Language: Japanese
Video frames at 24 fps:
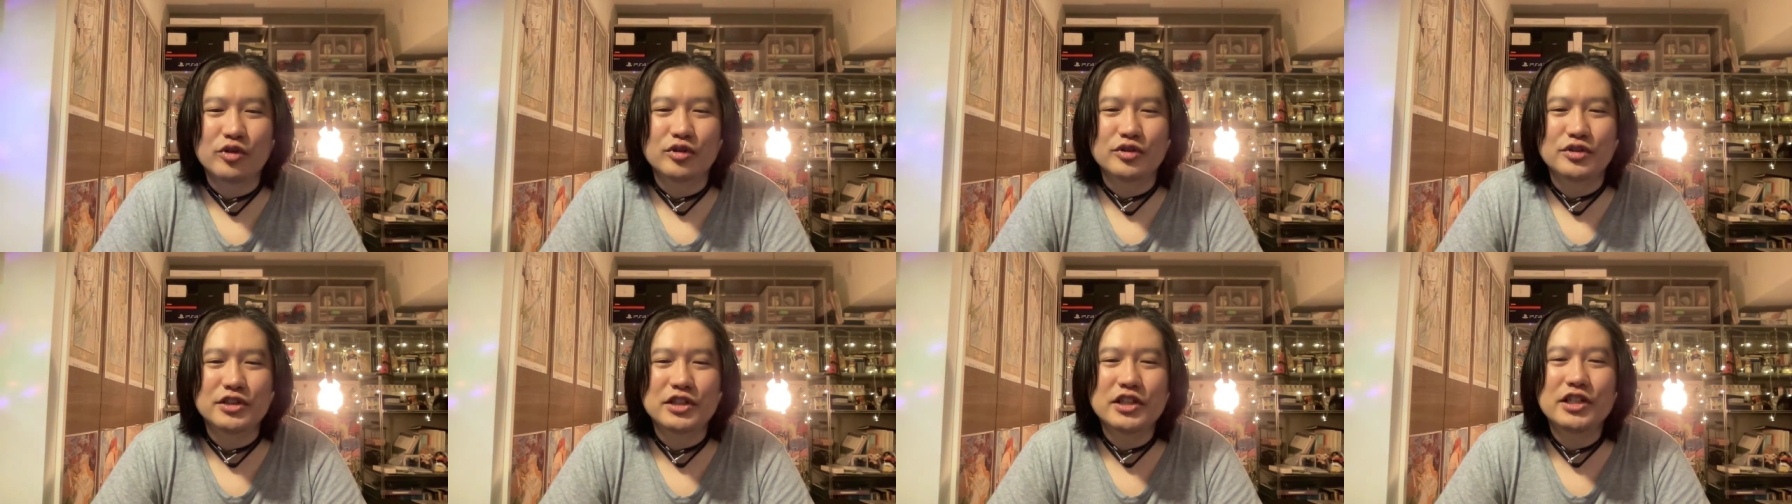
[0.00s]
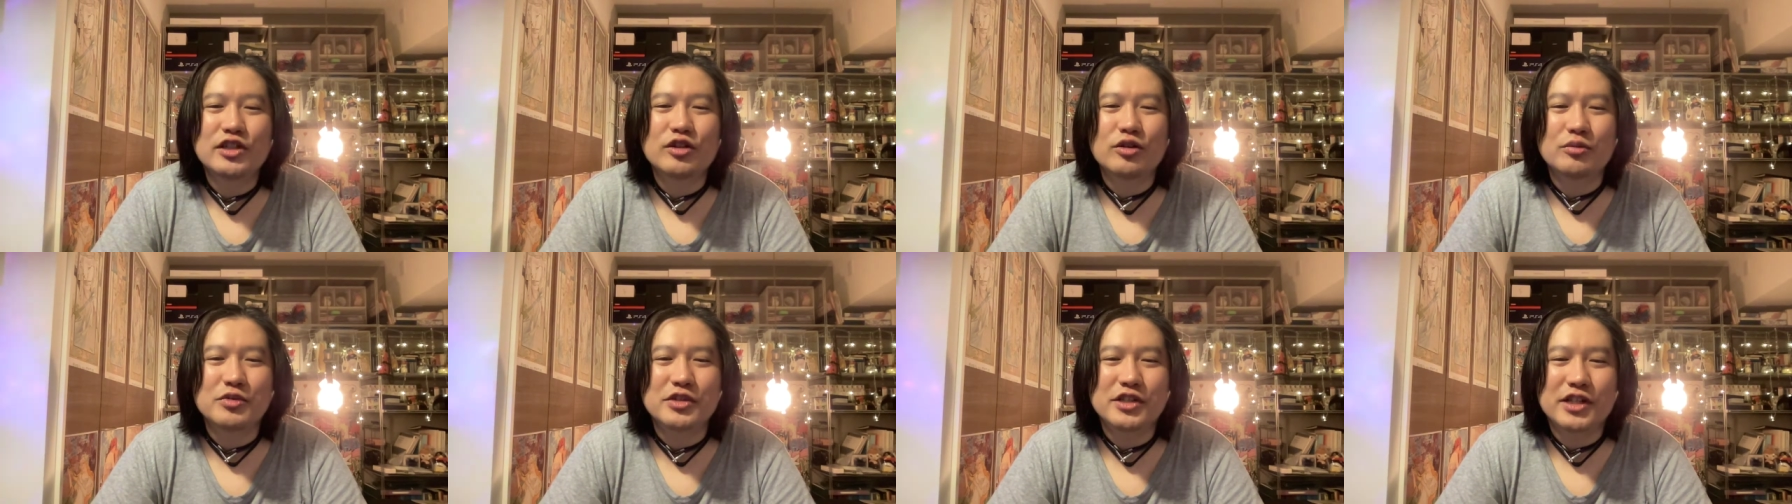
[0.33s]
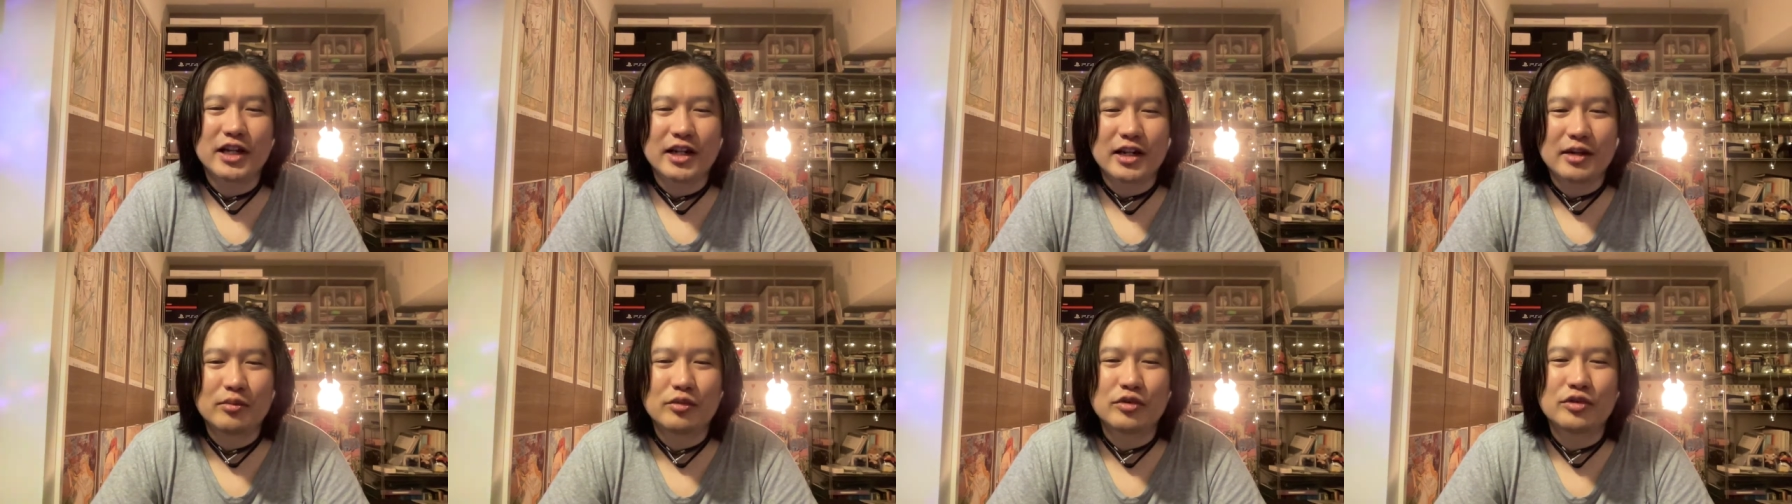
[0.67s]
ニートみた
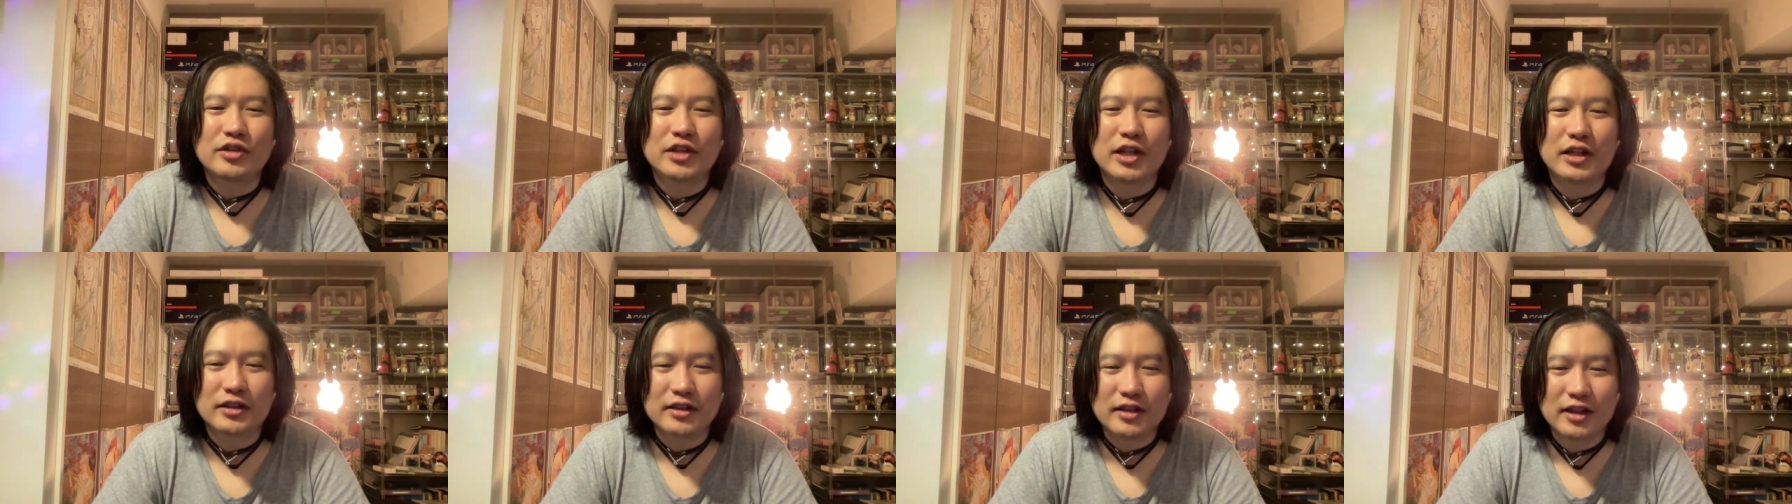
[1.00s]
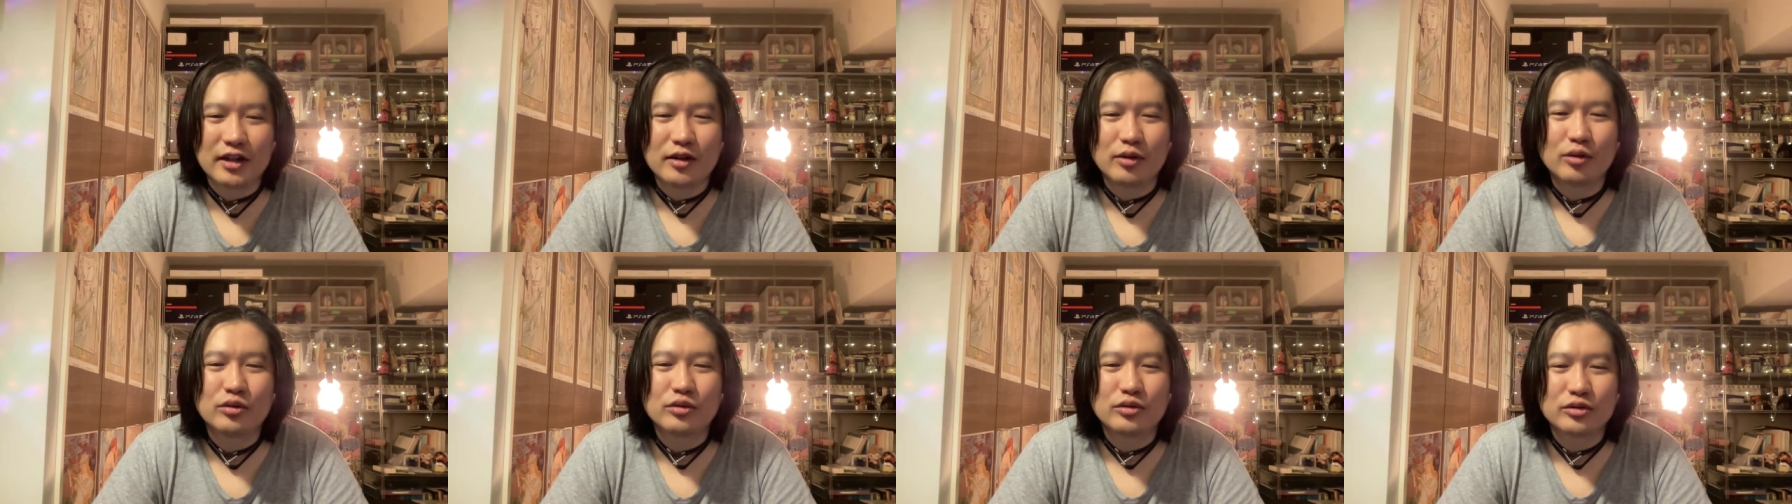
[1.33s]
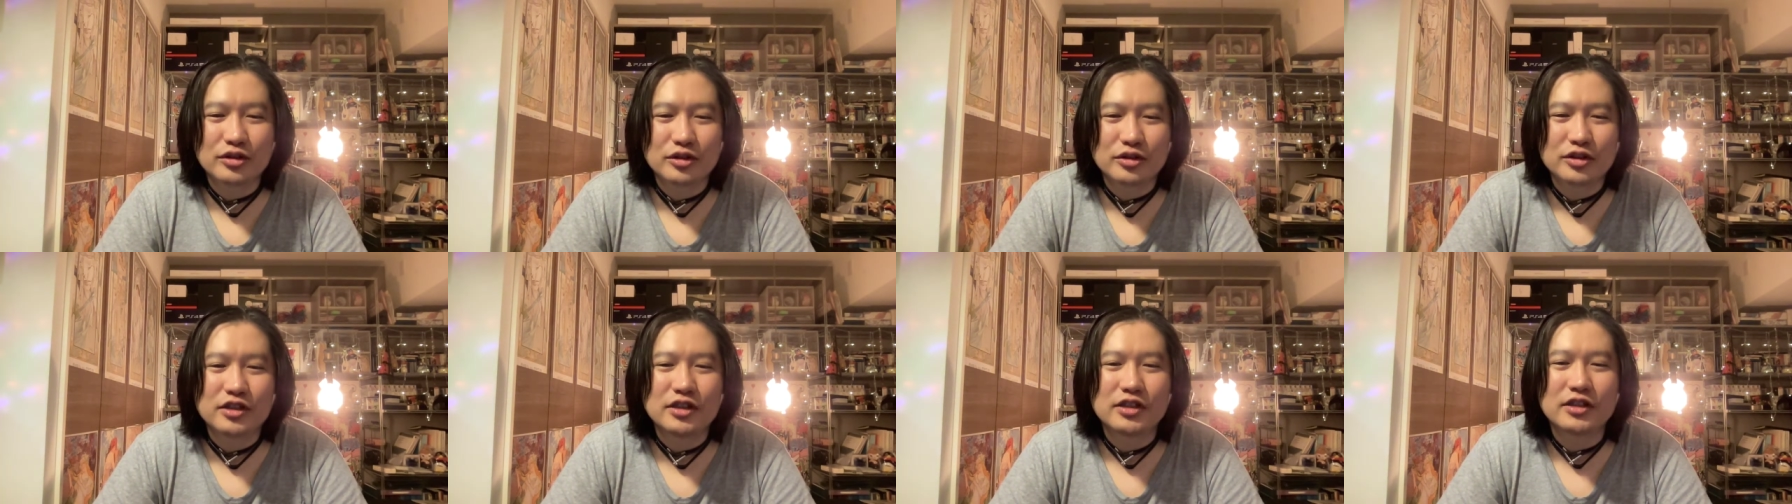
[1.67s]
いなもんなんで本
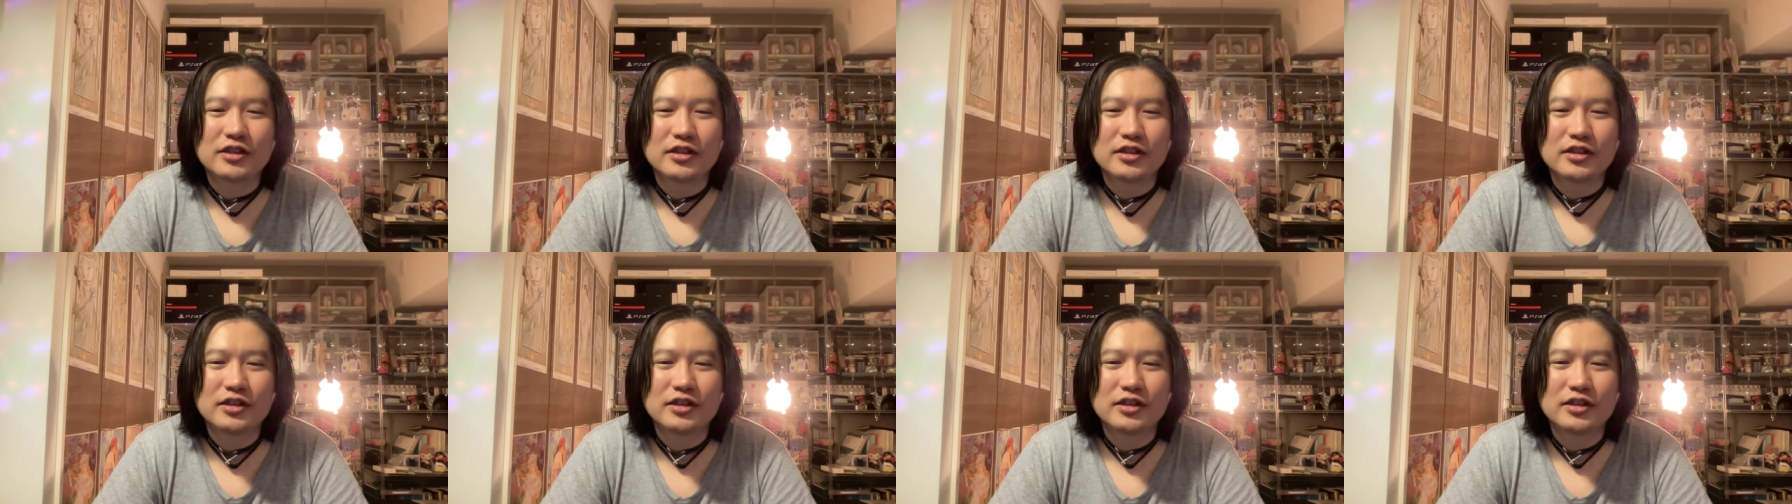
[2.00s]
当に